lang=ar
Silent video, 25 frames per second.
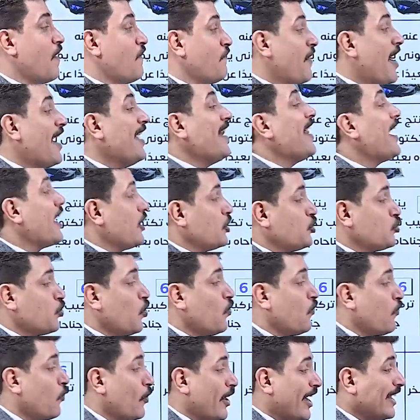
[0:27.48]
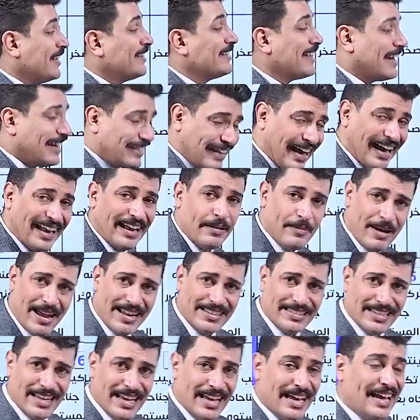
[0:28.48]
فاحنا هنشوفه ايه الثلاث
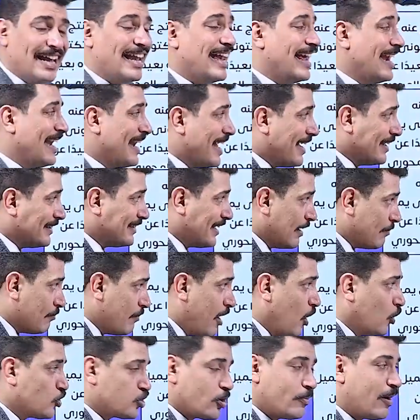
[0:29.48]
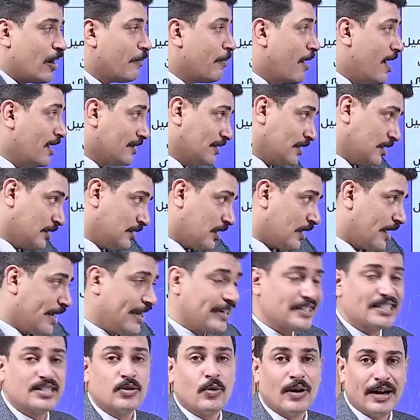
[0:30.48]
علامات اللي هيتجمعوا شبه بعض يا ترى
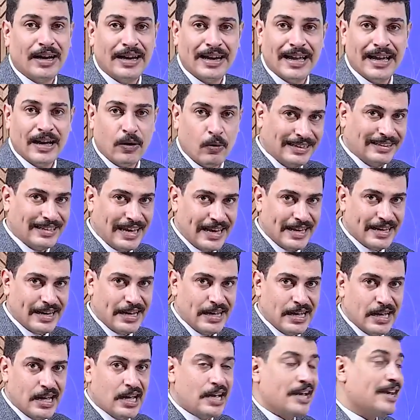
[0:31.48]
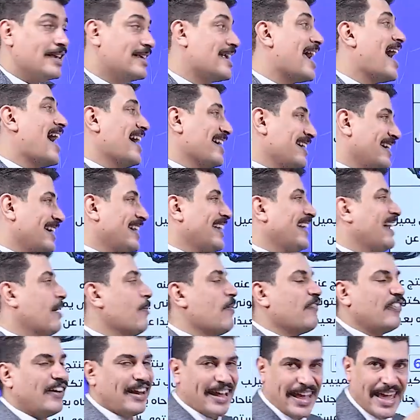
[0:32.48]
اكس ولا الدايره يعني
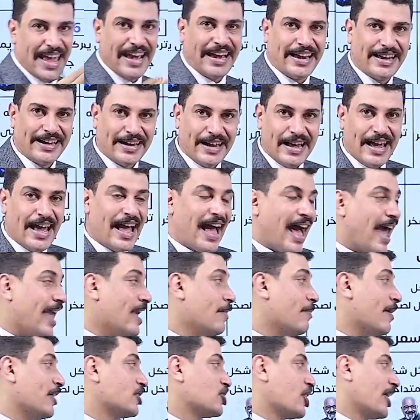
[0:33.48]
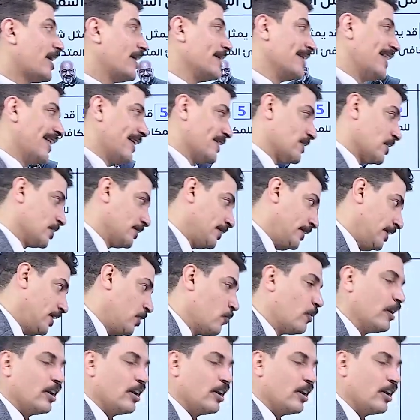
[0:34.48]
الاجابه في الاخر هيبقى شكل ناري سطحي